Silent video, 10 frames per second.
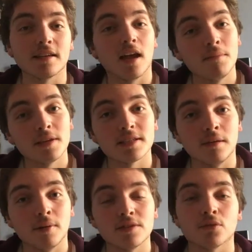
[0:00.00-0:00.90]
c'est quand même bien
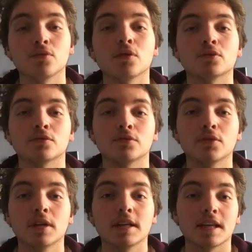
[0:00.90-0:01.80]
sympa, surtout quand on
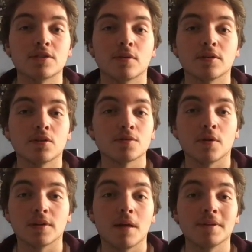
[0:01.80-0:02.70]
veut qu'elle soit
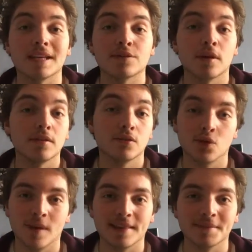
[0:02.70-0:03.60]
transportable, qu'elle soit
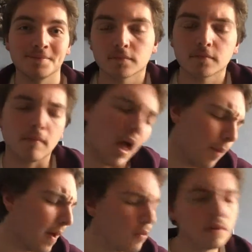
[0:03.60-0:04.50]
nomade. Alors
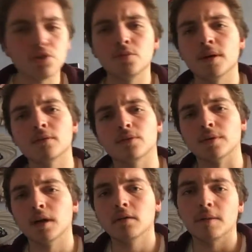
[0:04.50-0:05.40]
par contre, là, je suis pas content.
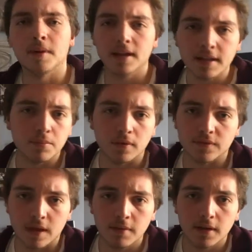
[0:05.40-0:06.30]
Hein. On va parler des points
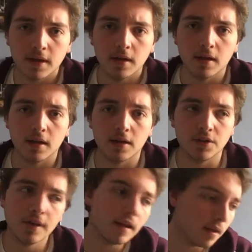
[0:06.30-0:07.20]
faibles. Il
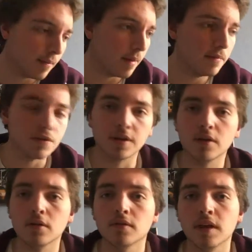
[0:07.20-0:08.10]
y en a quand même. J'en ai
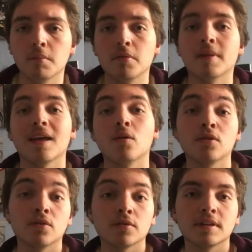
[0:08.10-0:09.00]
relevé à peu près
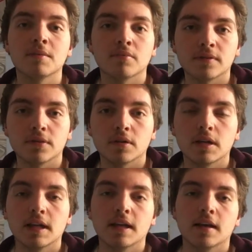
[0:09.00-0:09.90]
autant que des points forts.
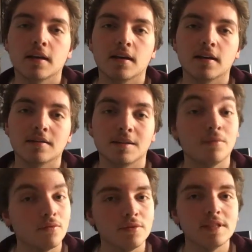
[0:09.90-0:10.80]
c'est
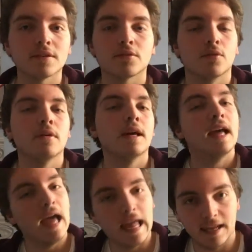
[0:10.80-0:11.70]
pour vous dire que
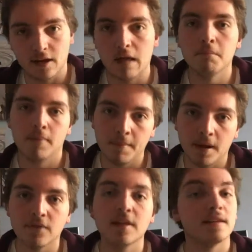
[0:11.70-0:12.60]
elle est quand même pas
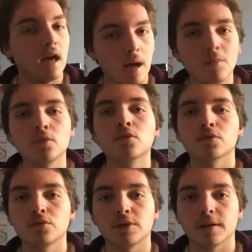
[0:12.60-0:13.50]
parfaite à mon goût en
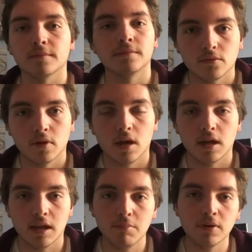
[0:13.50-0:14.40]
tout cas.
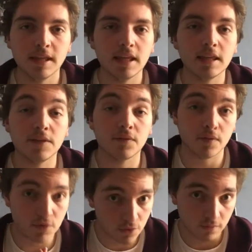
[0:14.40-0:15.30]
Les points
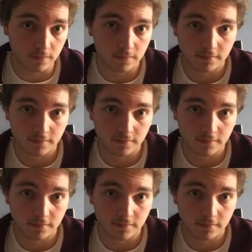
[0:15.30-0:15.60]
négatifs sont